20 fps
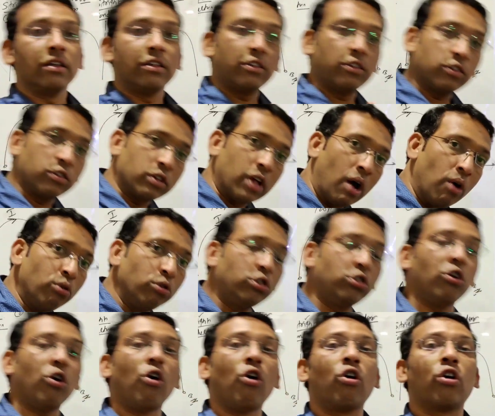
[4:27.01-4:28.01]

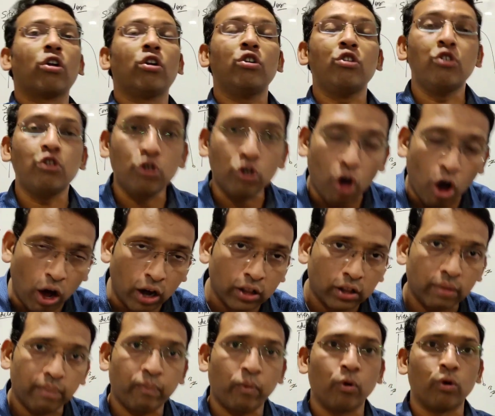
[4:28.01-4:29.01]
साउथ और
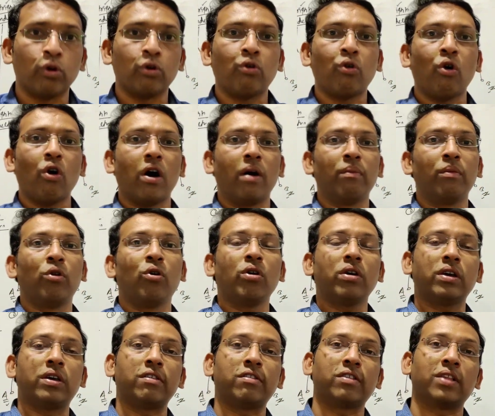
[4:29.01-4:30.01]
नॉर्थ पोल को हम
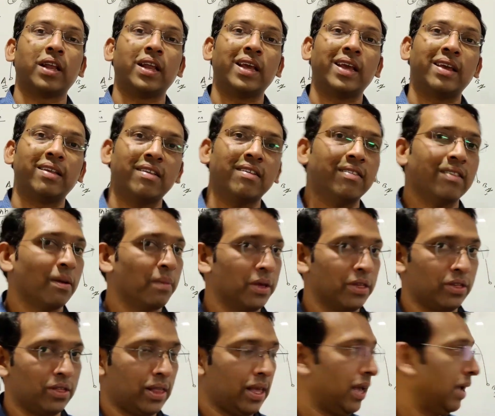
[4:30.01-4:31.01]
लोग किस तरीके से
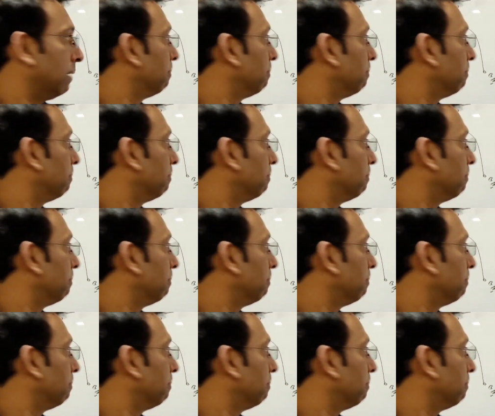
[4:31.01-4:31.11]
समझते